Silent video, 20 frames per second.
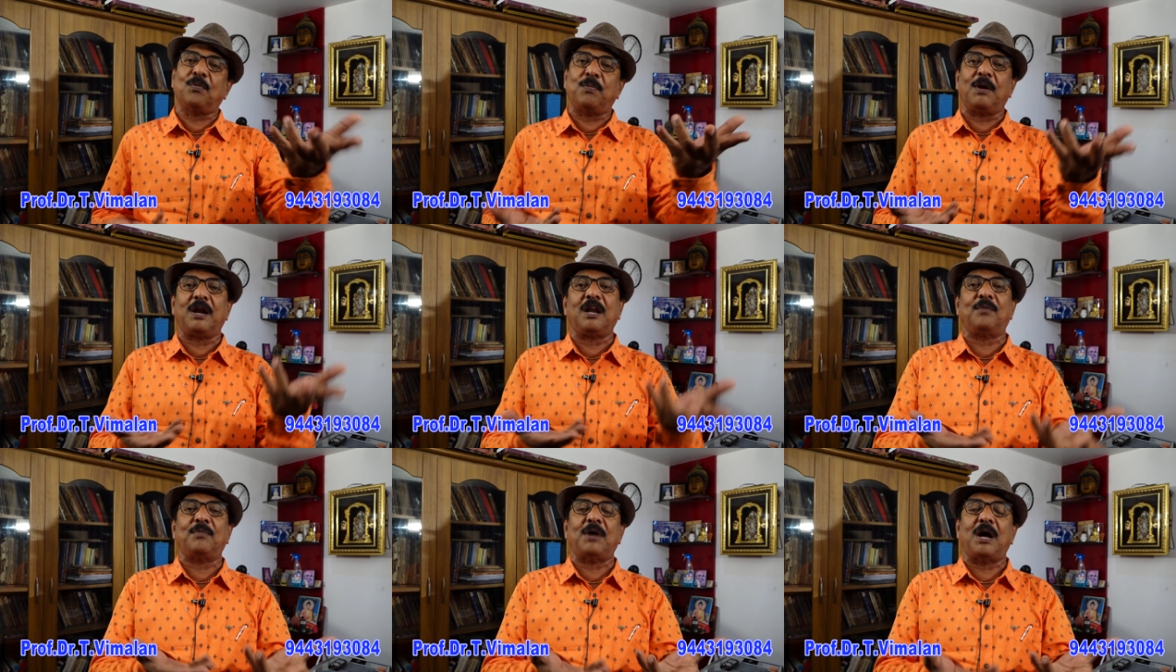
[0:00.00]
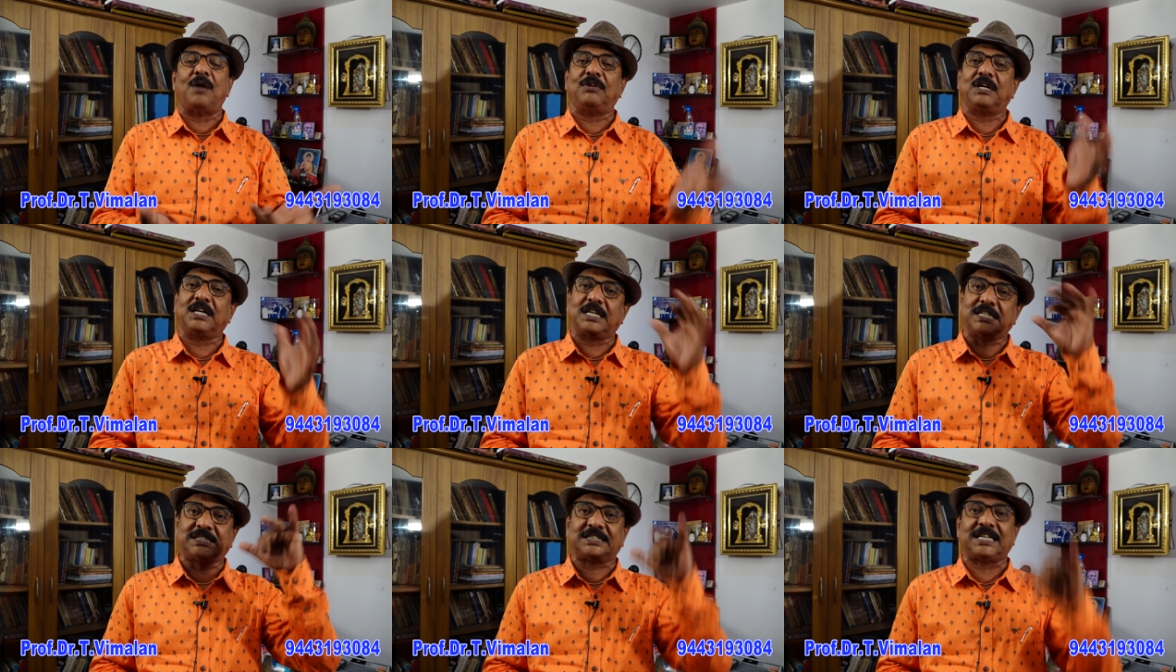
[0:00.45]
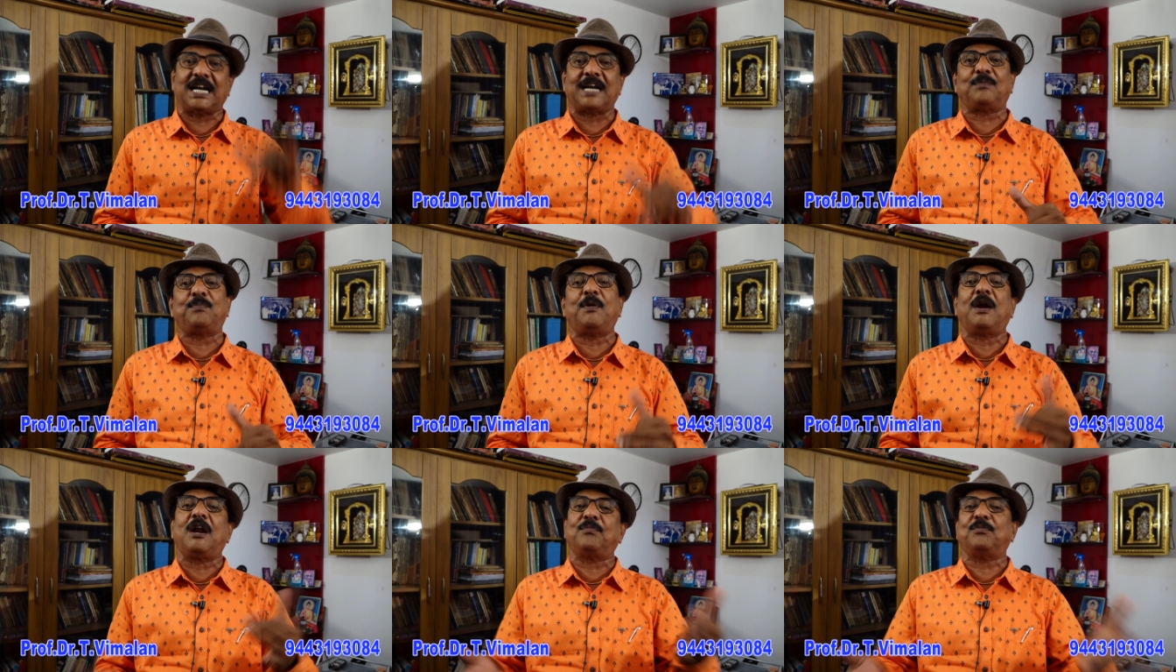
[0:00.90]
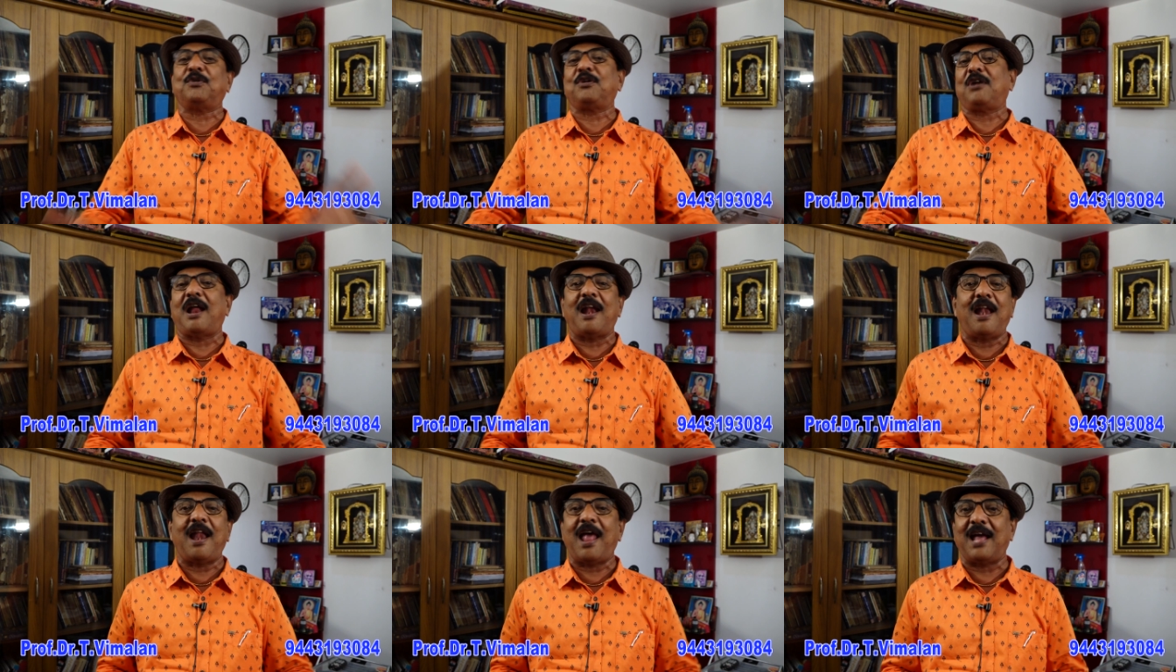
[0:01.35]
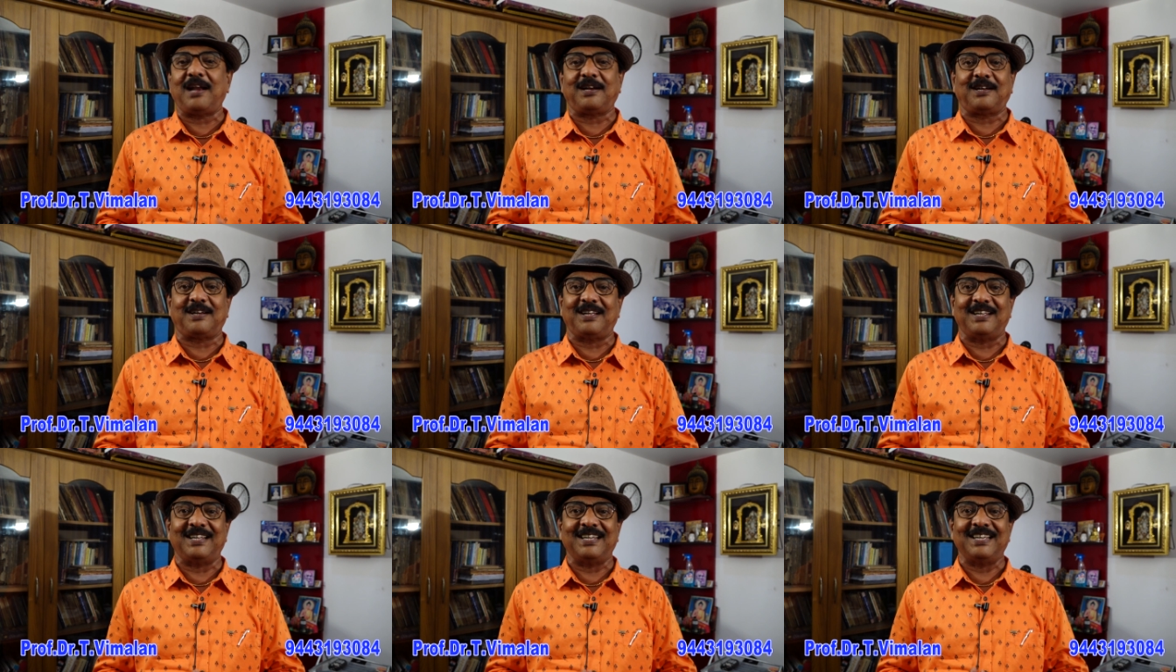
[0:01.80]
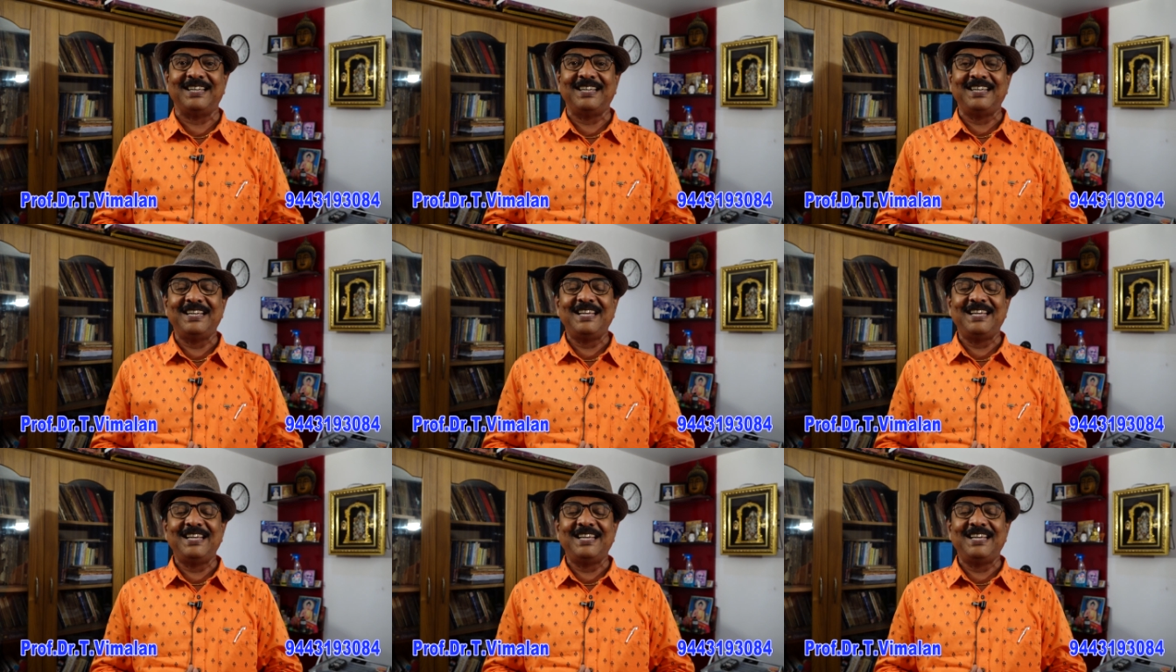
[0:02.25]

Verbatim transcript: பலம் அவனுக்கு ஷட்பலமும் நல்லா இருக்குது